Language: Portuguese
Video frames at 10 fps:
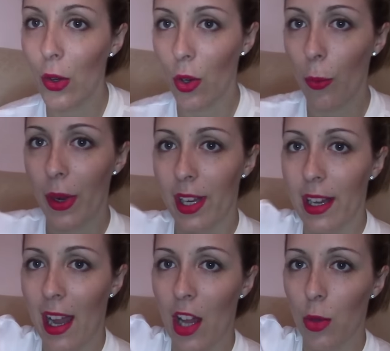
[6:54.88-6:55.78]
Eu comprei
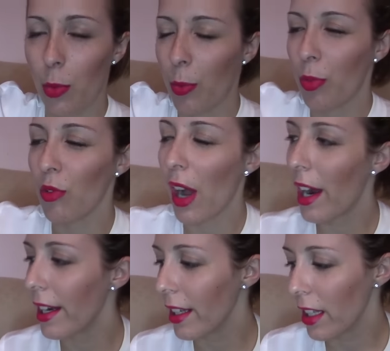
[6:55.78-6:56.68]
na Rádio
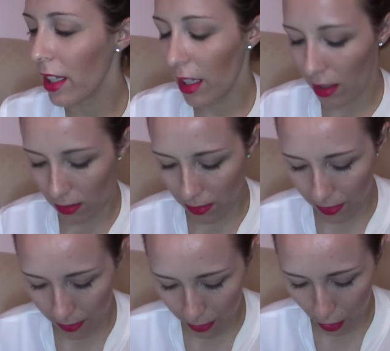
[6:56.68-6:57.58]
Popular e ele
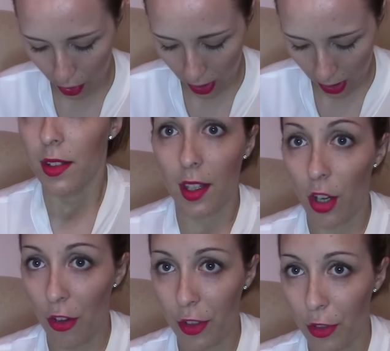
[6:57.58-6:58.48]
foi
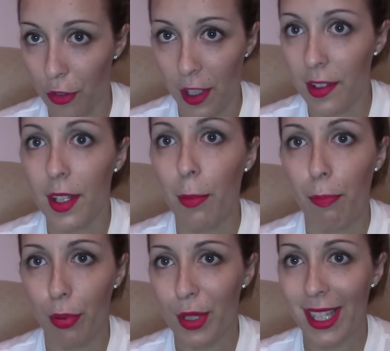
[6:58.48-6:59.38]
19,90
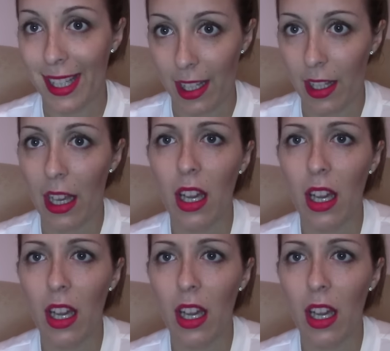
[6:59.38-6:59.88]
por aí.